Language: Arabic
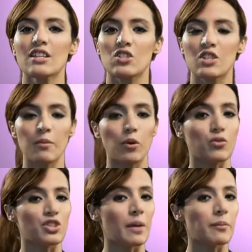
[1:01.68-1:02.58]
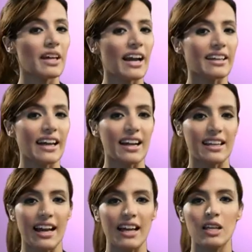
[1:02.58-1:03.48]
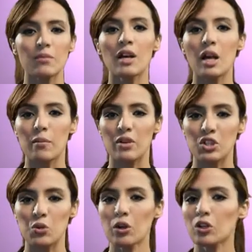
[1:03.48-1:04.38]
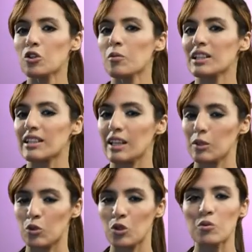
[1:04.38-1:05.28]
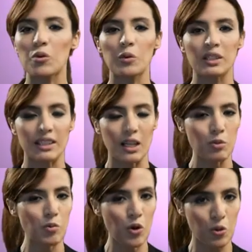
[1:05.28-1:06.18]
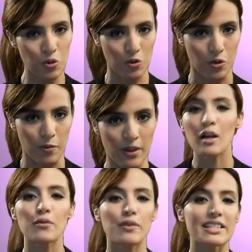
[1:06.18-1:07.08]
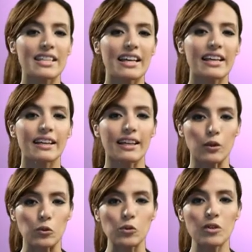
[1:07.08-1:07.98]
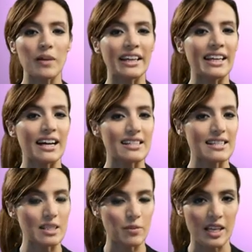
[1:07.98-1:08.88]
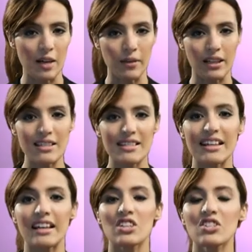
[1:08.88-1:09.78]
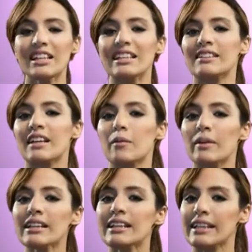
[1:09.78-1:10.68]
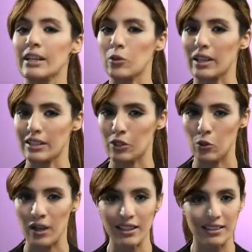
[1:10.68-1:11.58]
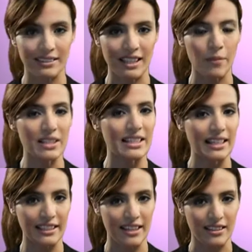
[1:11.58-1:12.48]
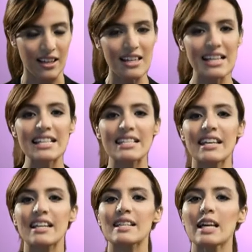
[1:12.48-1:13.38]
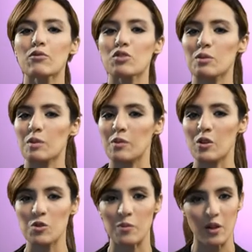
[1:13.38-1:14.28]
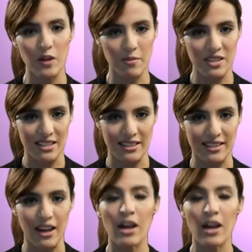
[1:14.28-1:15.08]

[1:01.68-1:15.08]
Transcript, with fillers: اجتمعوا في جميع انحاء العالم باش يوحدوا مطالبهم ويطالبوا بحقوقهم فالتاريخ كيقول ان اصل 8 مارس راجع للاضرابات اللي كانوا كيديروها الخدامه ديال الخياطه سنه 1857